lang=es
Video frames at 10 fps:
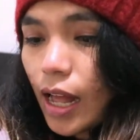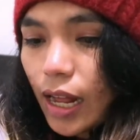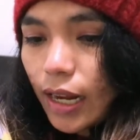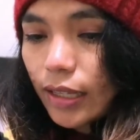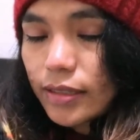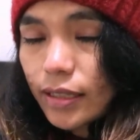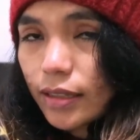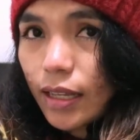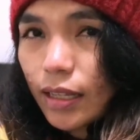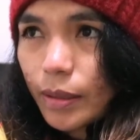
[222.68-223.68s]
A las
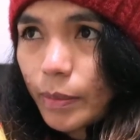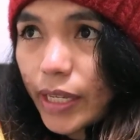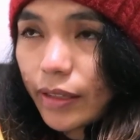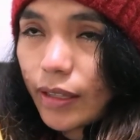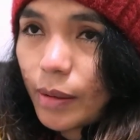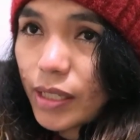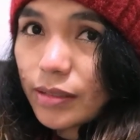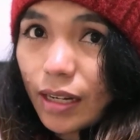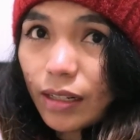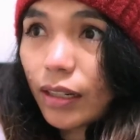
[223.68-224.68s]
7 y media
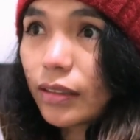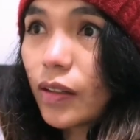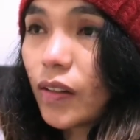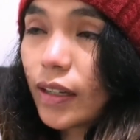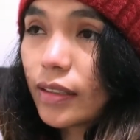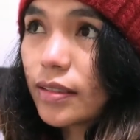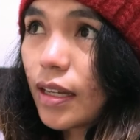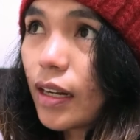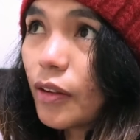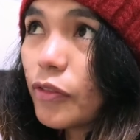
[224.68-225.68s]
más tardado tengo que
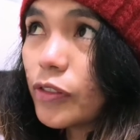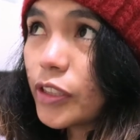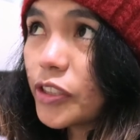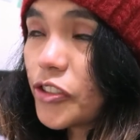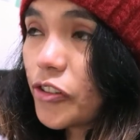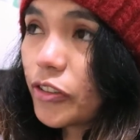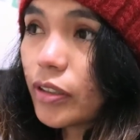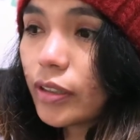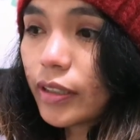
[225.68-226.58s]
estar en fundición.